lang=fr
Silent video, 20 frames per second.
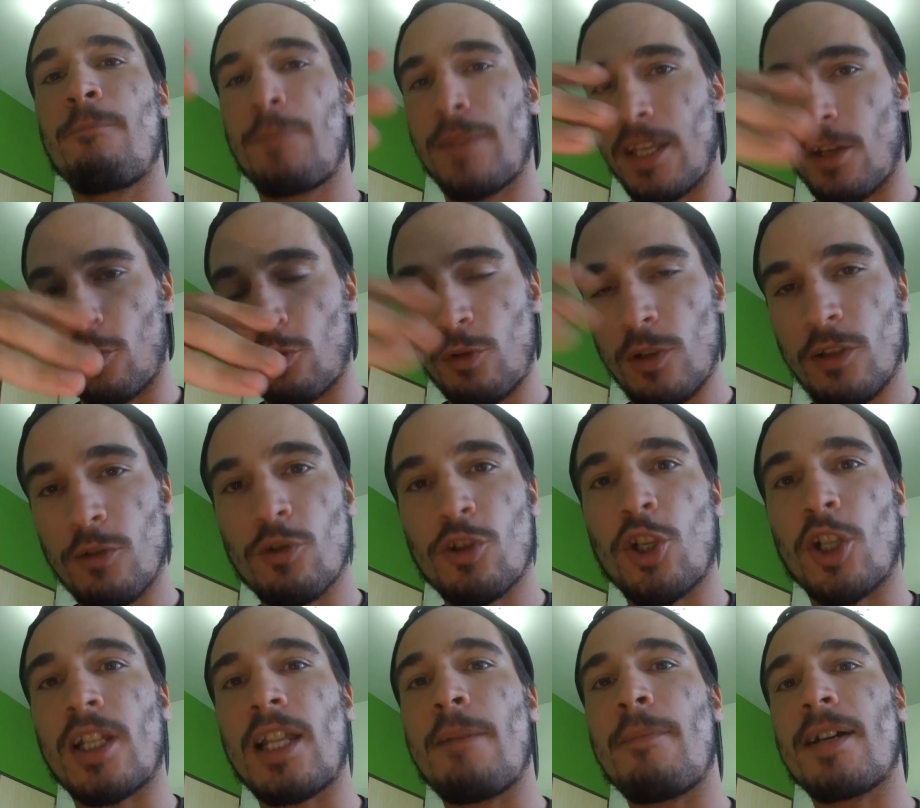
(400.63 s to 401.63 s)
Et ensuite, on
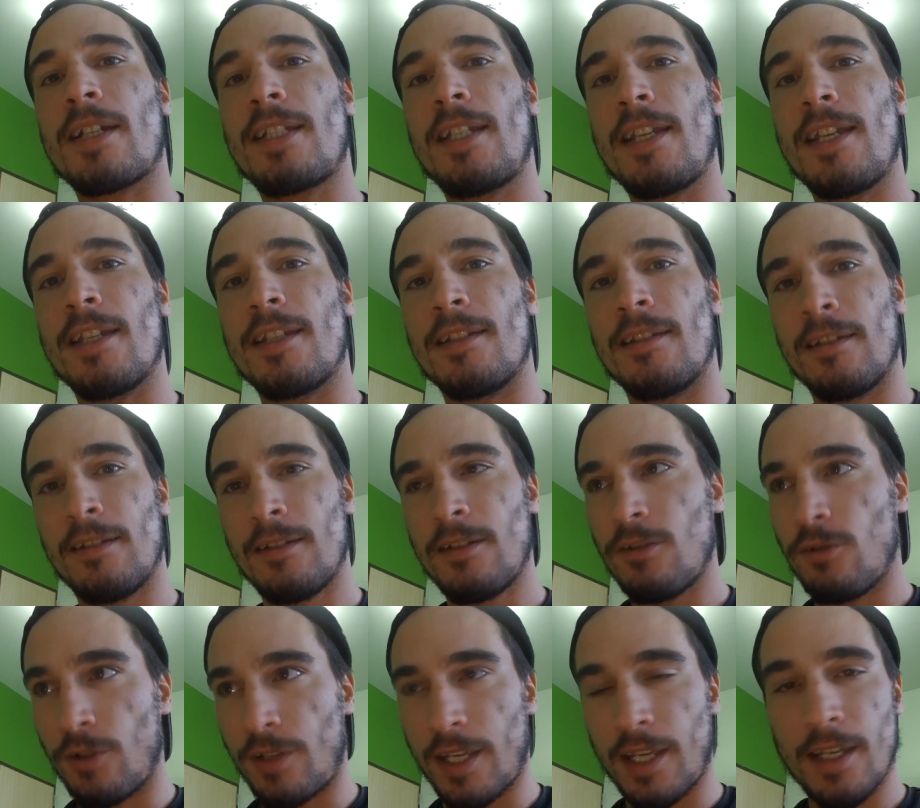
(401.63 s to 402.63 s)
chante la Marseillaise.
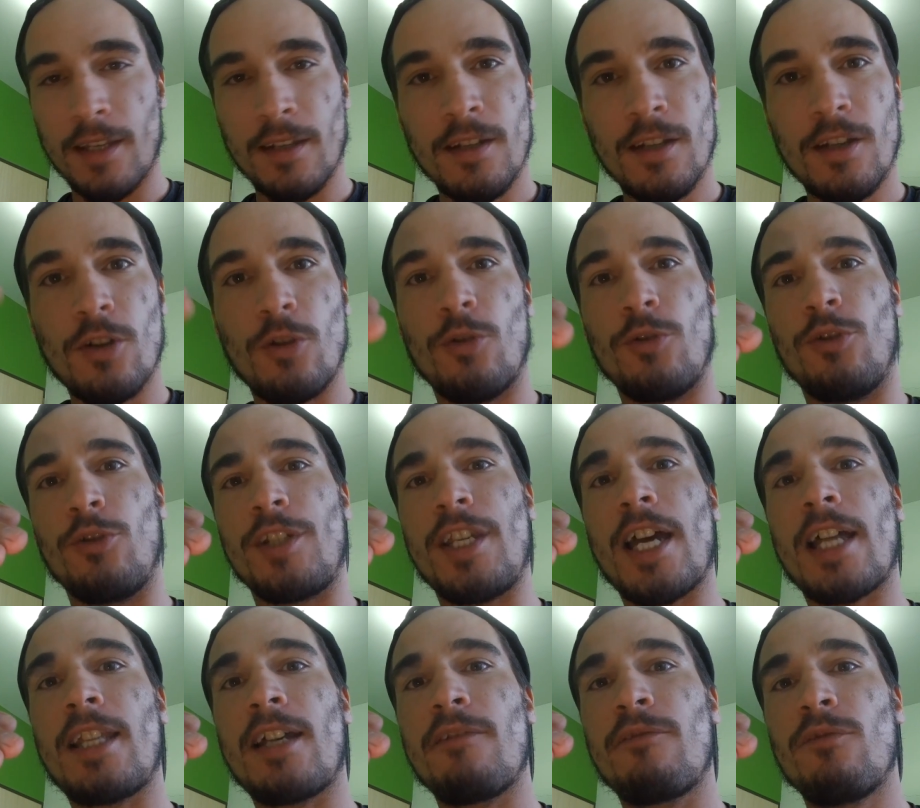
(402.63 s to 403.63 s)
Ok On
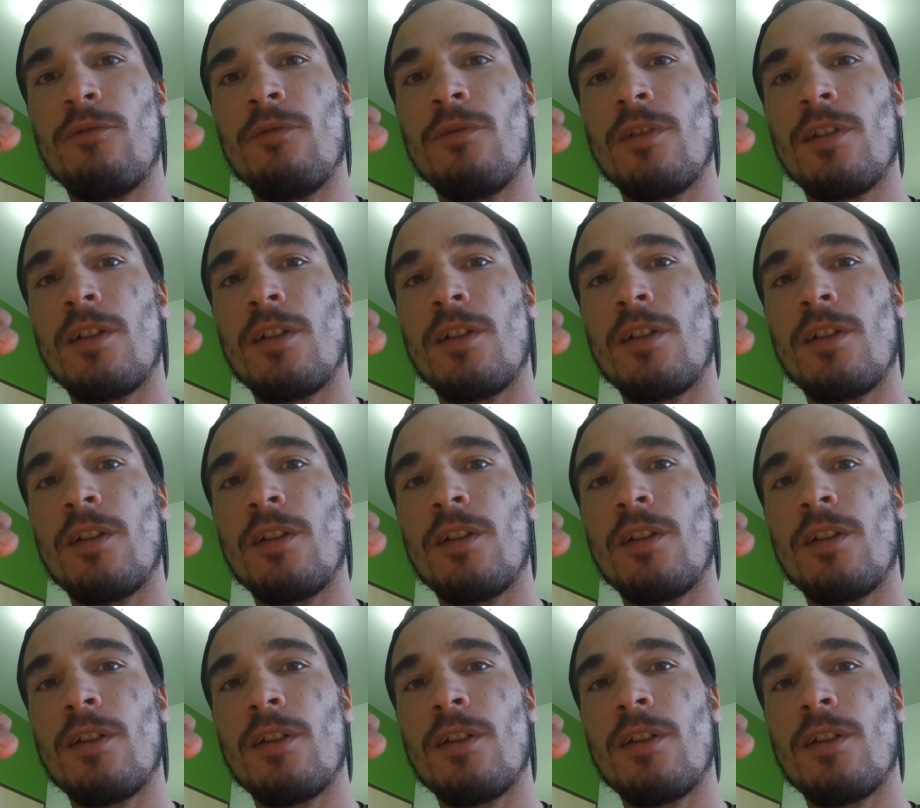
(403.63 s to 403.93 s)
regarde à vous.